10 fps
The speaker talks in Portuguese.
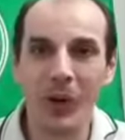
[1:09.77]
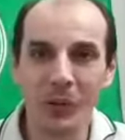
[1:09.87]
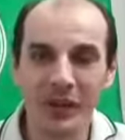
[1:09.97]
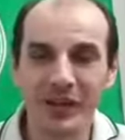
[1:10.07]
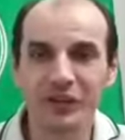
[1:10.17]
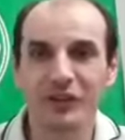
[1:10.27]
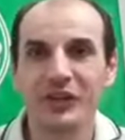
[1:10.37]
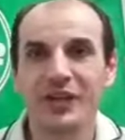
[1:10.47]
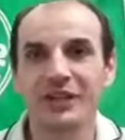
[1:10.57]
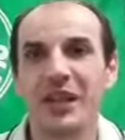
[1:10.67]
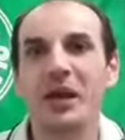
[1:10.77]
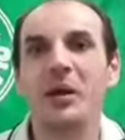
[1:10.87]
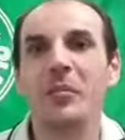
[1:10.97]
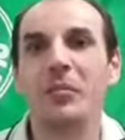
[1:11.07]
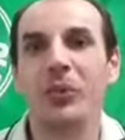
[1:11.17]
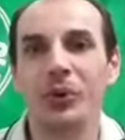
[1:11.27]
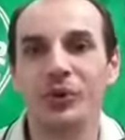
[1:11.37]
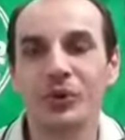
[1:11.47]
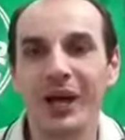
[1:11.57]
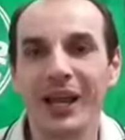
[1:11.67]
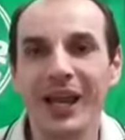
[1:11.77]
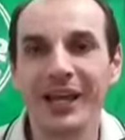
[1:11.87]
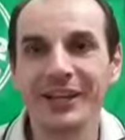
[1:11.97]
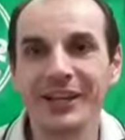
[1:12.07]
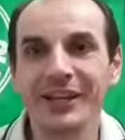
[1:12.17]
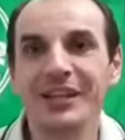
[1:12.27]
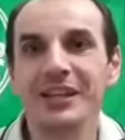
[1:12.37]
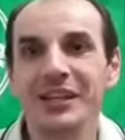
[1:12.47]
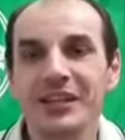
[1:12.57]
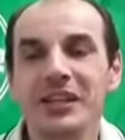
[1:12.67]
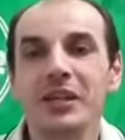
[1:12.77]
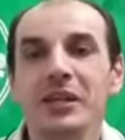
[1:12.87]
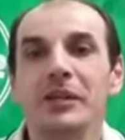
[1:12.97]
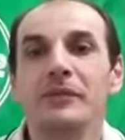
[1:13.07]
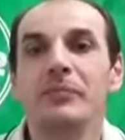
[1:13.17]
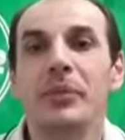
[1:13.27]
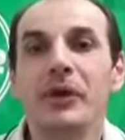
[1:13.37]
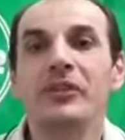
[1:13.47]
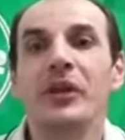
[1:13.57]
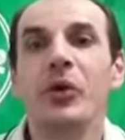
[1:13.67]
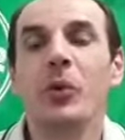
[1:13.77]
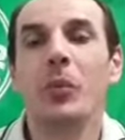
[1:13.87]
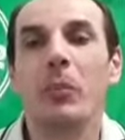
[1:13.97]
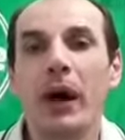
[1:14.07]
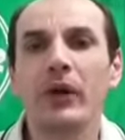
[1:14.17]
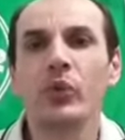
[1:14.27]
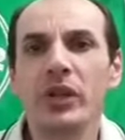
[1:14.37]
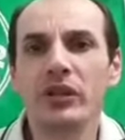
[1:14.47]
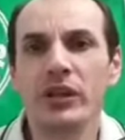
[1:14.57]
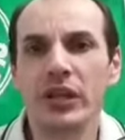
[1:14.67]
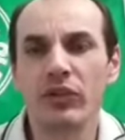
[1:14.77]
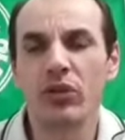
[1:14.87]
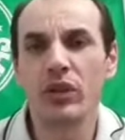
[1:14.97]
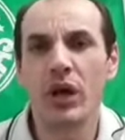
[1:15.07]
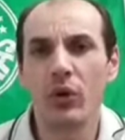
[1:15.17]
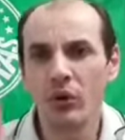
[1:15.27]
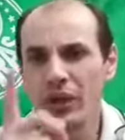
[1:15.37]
Palmeiras foi até Porto Alegre e perdeu para o Internacional.